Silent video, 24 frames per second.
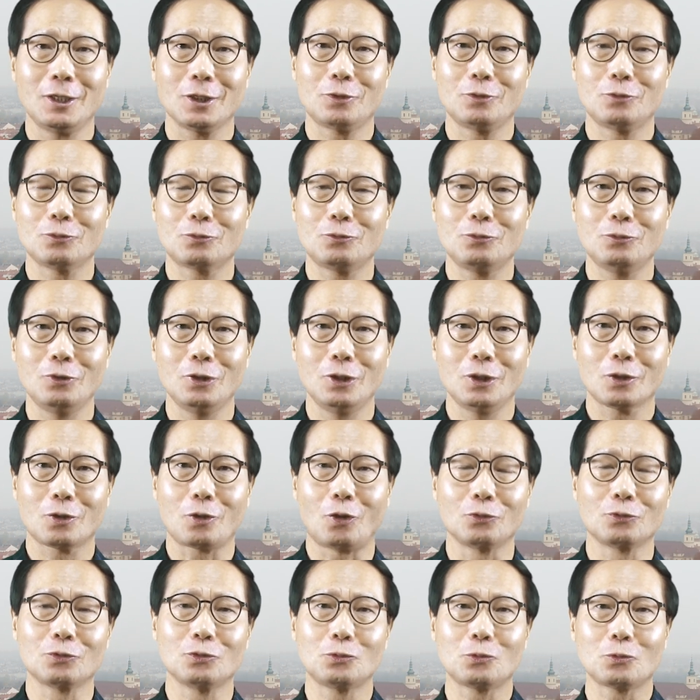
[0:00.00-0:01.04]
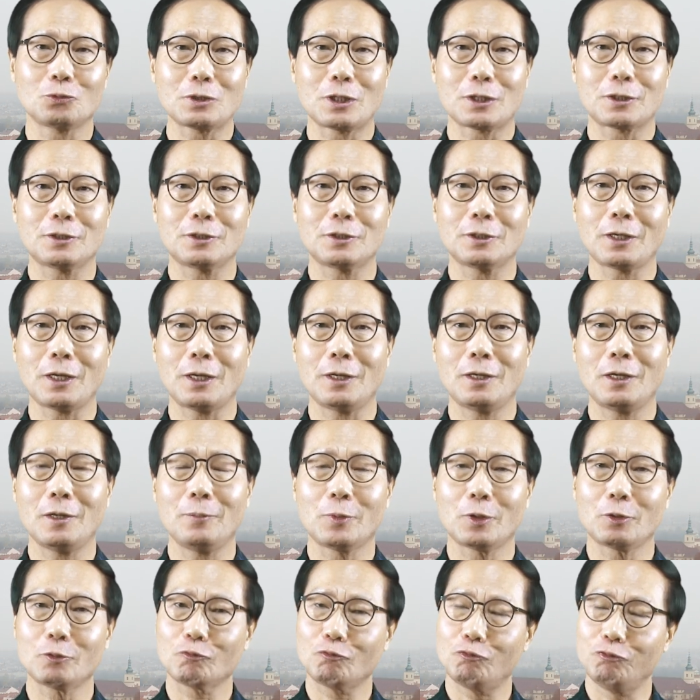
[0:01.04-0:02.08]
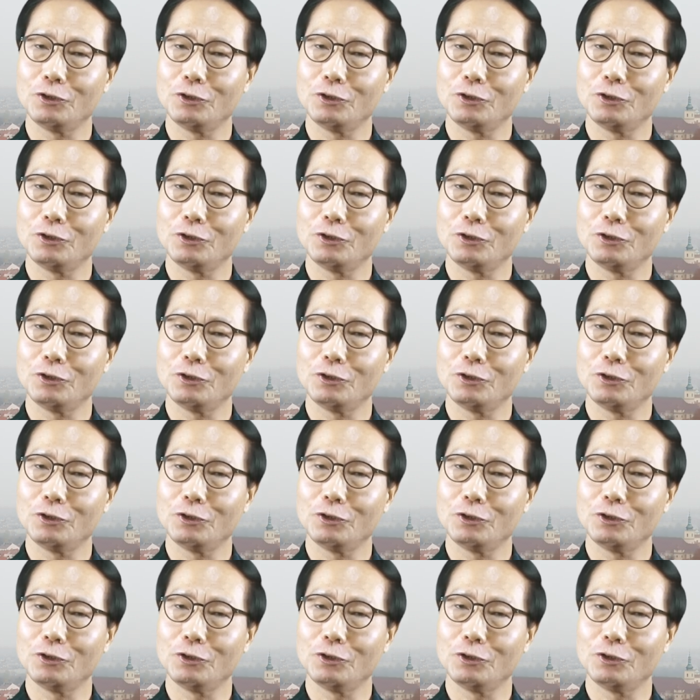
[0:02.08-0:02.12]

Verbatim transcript: 그리고 걷는 동작 크게 하려면